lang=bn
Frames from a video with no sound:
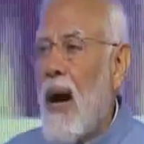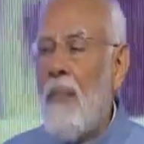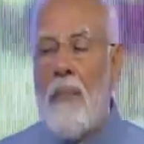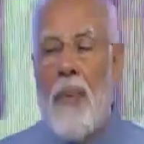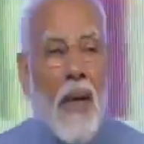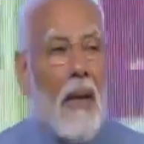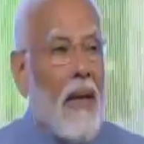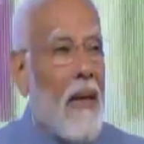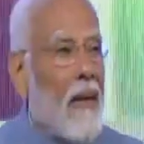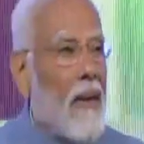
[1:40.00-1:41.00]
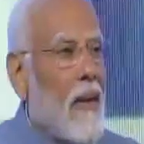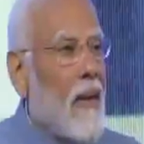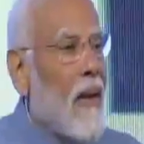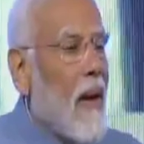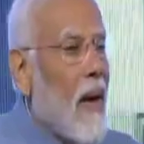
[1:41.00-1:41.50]
কাজও
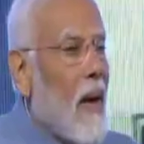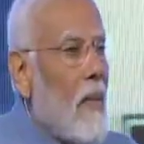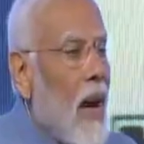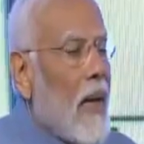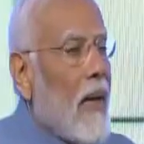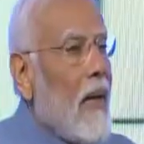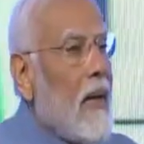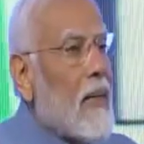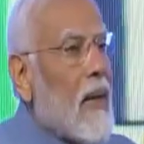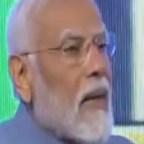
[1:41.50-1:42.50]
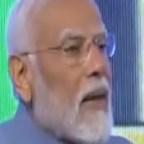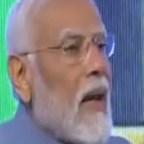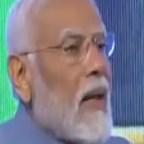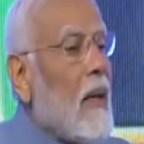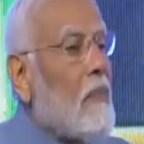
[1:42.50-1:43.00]
আমাদের
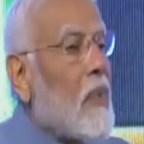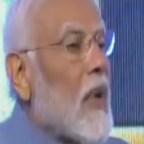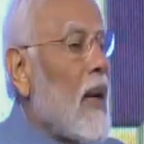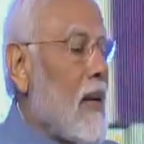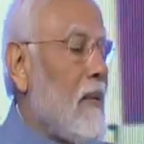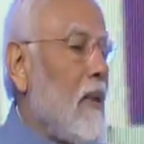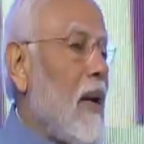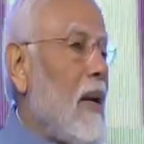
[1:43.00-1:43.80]
সরকারই শেষ করেছে